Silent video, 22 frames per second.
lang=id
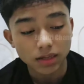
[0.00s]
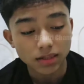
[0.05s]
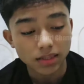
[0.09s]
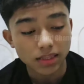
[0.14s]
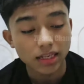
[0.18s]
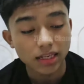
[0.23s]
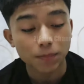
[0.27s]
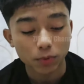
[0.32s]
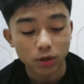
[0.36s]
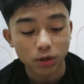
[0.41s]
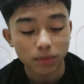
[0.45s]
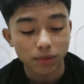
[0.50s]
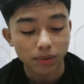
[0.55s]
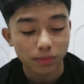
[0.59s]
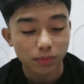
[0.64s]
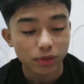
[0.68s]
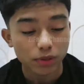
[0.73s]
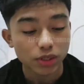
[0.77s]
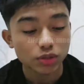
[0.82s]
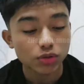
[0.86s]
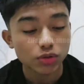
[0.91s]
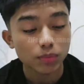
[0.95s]

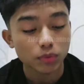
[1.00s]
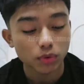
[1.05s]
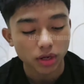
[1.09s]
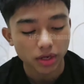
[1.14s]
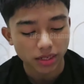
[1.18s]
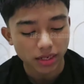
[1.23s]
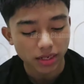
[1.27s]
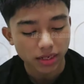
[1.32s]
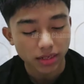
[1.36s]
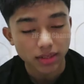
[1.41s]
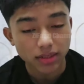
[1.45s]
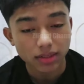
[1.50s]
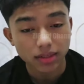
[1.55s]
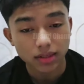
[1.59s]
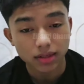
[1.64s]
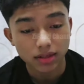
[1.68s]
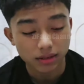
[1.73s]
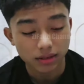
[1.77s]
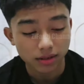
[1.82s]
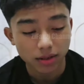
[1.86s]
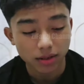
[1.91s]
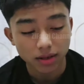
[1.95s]
36.000-nya juga bukan yang
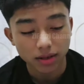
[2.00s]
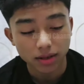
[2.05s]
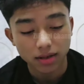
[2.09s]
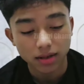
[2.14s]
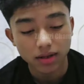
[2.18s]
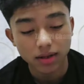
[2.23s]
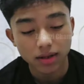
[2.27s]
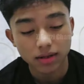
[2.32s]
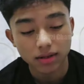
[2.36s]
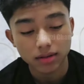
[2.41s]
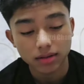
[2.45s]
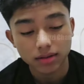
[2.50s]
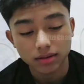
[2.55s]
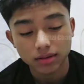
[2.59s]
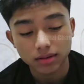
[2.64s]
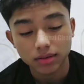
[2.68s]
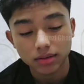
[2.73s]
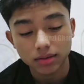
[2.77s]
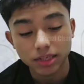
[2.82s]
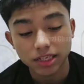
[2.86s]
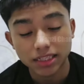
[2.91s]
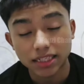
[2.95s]
uh,
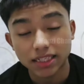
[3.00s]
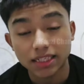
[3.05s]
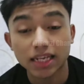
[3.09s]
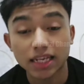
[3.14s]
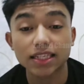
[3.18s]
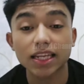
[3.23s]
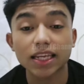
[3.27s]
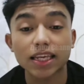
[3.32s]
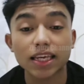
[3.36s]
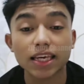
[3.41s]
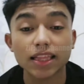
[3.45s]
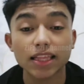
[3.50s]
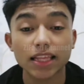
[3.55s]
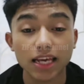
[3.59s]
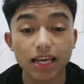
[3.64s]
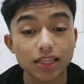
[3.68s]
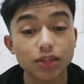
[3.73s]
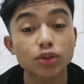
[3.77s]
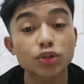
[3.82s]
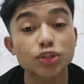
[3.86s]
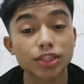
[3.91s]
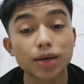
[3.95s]
isinya sedikit ya.
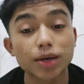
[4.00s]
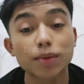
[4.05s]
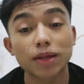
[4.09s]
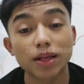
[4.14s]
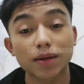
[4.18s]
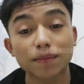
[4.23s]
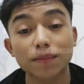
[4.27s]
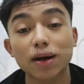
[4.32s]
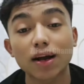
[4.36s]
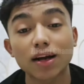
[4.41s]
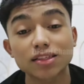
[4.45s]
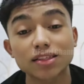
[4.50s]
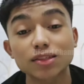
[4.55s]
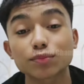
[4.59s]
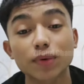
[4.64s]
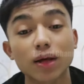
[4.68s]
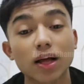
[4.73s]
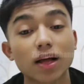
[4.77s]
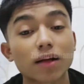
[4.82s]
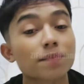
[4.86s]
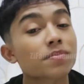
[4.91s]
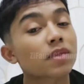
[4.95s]
Itu isinya banyak banget,
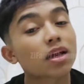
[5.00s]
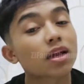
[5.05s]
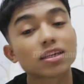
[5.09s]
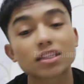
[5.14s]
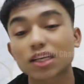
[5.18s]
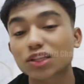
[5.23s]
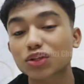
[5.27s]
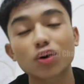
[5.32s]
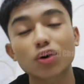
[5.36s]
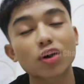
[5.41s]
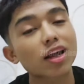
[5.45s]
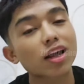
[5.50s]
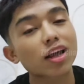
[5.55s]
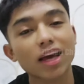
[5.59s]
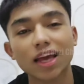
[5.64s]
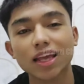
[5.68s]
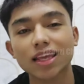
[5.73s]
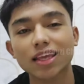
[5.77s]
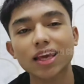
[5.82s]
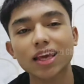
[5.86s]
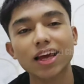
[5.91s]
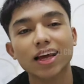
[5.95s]
sumpah. Satu orang
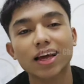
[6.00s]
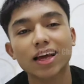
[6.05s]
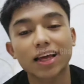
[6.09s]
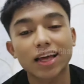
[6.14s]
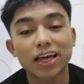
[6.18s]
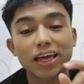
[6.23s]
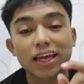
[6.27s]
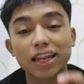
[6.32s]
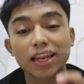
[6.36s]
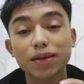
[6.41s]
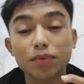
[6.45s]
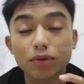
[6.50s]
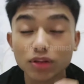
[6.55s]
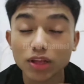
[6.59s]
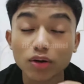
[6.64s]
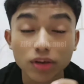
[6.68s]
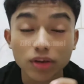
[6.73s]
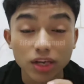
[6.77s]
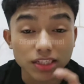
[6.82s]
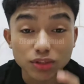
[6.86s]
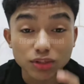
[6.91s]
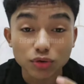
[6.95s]
kayaknya ini menurut
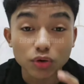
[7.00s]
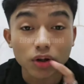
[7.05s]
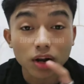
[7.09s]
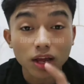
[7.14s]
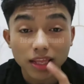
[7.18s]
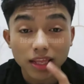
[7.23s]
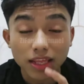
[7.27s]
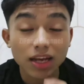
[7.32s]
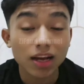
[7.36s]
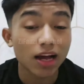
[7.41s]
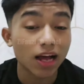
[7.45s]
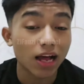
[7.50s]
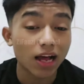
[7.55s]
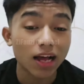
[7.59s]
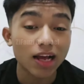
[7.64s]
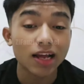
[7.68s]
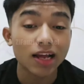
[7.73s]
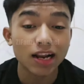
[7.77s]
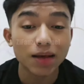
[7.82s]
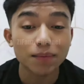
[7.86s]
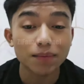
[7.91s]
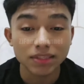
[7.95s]
aku ya, satu orang kayaknya nggak
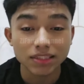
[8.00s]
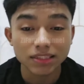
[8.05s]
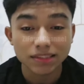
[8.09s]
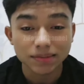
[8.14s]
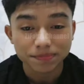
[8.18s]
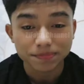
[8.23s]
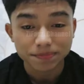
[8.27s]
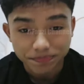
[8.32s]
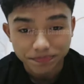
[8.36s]
akan habis